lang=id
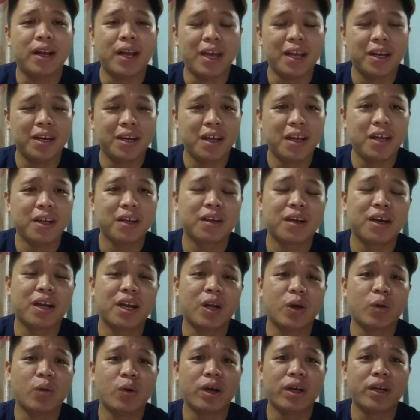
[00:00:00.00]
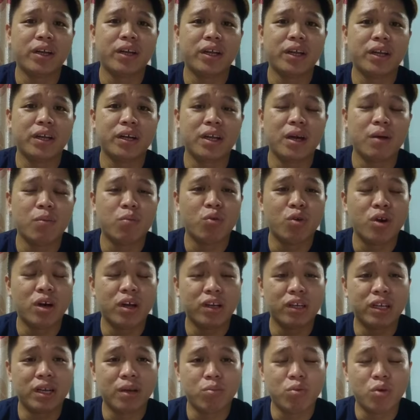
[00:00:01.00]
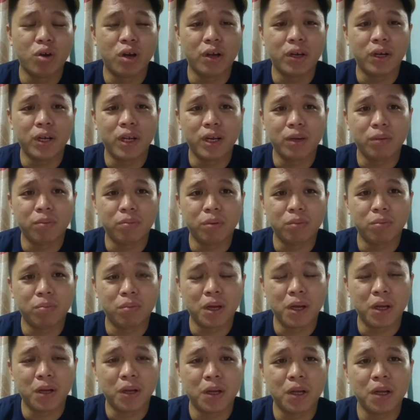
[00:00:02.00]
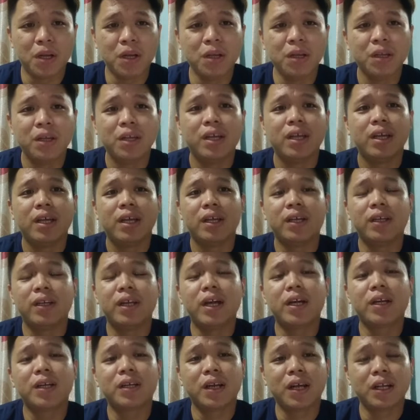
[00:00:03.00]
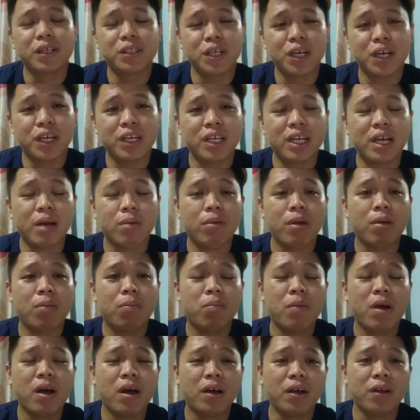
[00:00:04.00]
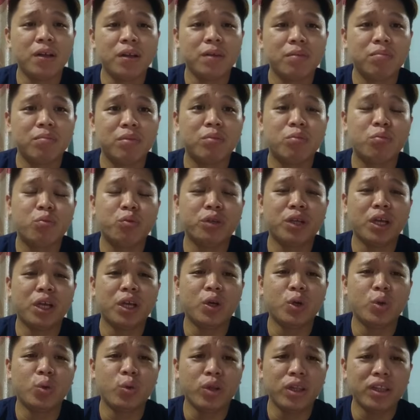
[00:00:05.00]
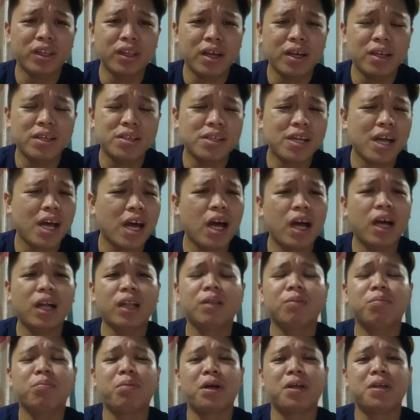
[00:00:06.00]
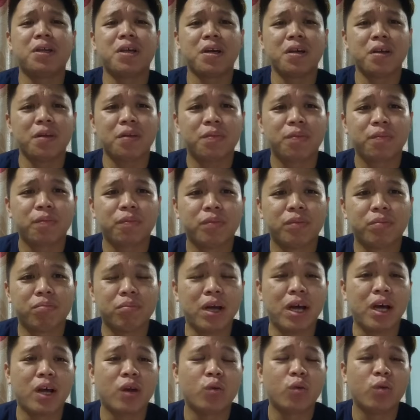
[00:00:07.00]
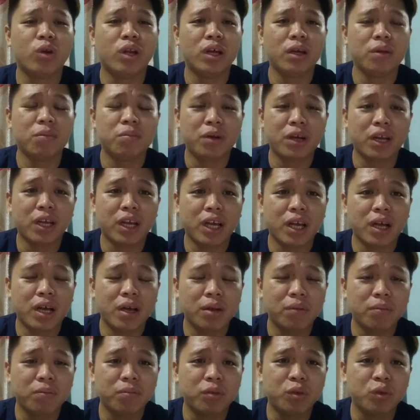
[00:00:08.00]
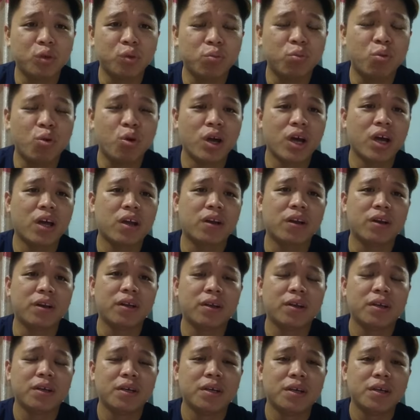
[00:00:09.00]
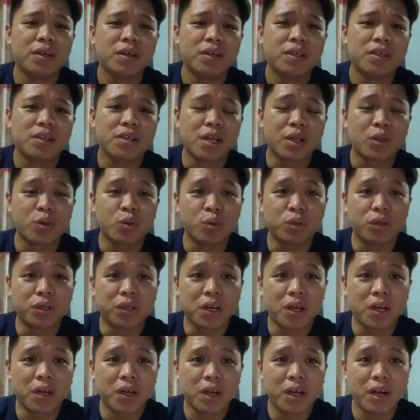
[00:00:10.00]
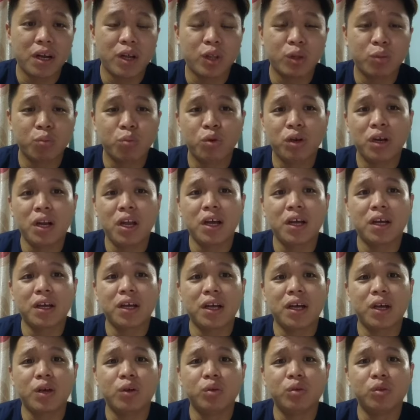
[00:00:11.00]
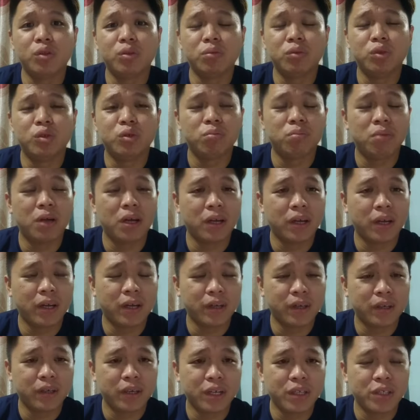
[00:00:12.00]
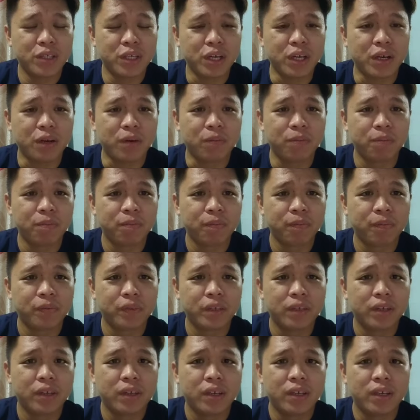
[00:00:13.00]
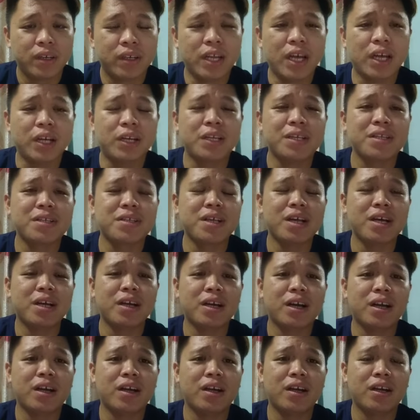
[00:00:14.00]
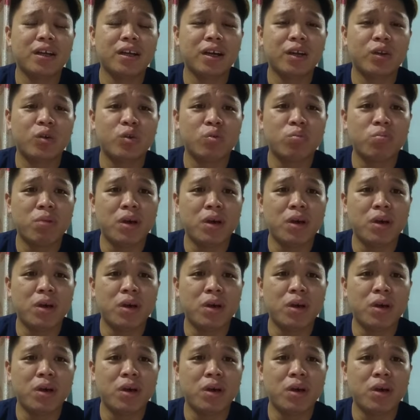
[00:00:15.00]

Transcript: Lainlah kalau ada gabungan-gabungan dari pembangkang dan kerajaan yang memang mempunyai duit yang sangat banyak, barulah mereka menubuhkan satu gerakan ataupun langkah untuk menumbangkan kerajaan. Nah, disangka langkah